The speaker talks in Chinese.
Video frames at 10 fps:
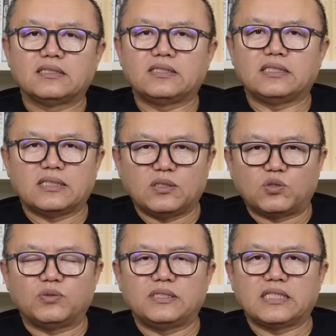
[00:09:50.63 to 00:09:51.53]
进行
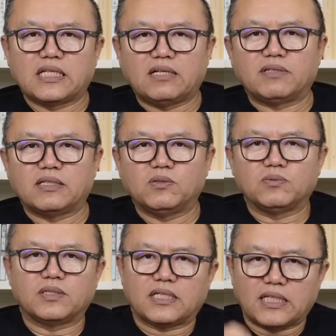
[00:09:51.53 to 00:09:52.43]
春季大反
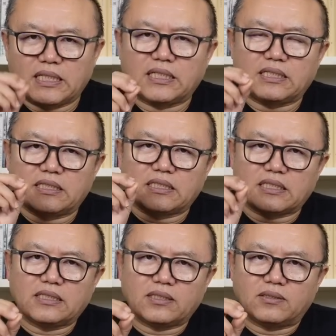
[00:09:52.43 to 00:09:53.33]
攻的，很可能是
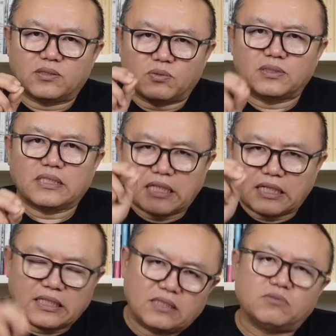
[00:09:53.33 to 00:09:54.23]
得到重型
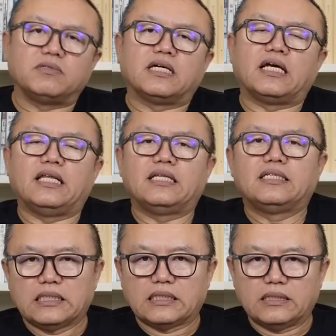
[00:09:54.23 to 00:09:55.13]
坦克的乌克兰，
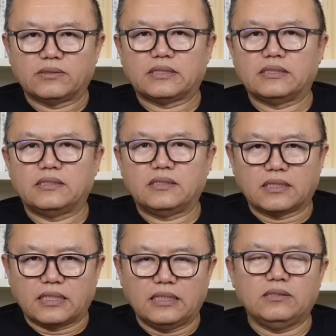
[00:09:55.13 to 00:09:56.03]
俄罗斯
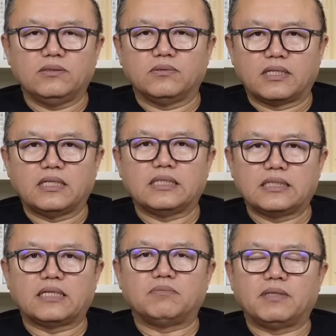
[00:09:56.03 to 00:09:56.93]
很有可
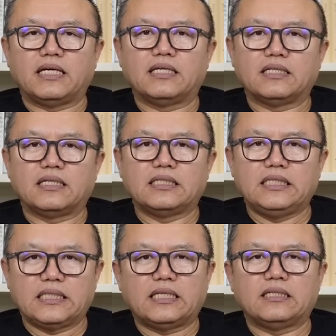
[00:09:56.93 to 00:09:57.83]
能战败啊！
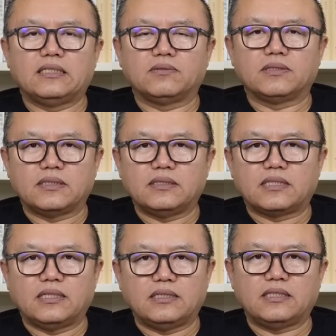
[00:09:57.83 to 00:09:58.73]
一旦俄罗斯
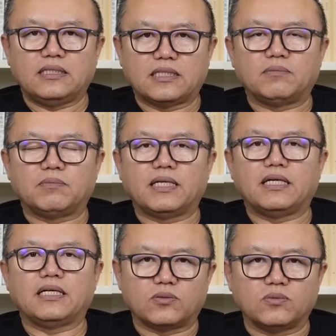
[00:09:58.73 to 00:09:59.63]
彻底战
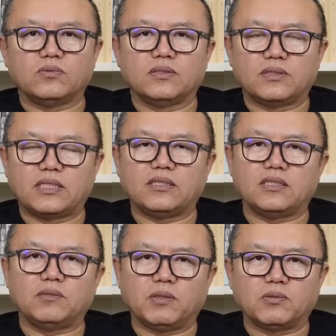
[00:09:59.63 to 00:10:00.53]
败，中国就彻
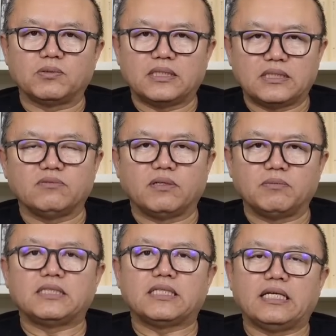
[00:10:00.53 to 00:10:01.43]
底暴露在西方
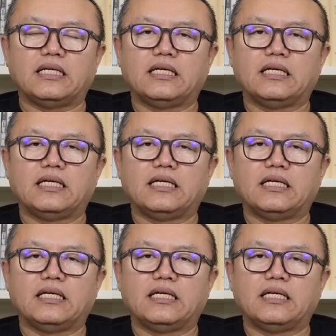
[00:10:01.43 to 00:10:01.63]
面前了，